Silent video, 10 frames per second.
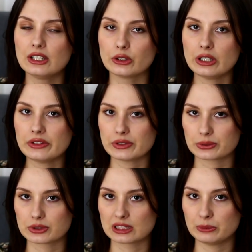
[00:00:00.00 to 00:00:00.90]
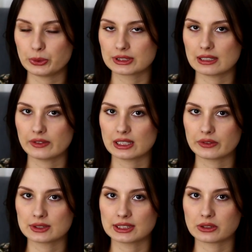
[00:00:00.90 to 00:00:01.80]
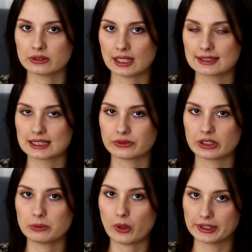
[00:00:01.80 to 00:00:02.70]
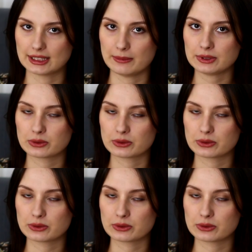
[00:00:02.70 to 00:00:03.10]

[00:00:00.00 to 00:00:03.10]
No i w związku z tym postanawia nawiązać kontakt ze swoim ojcem,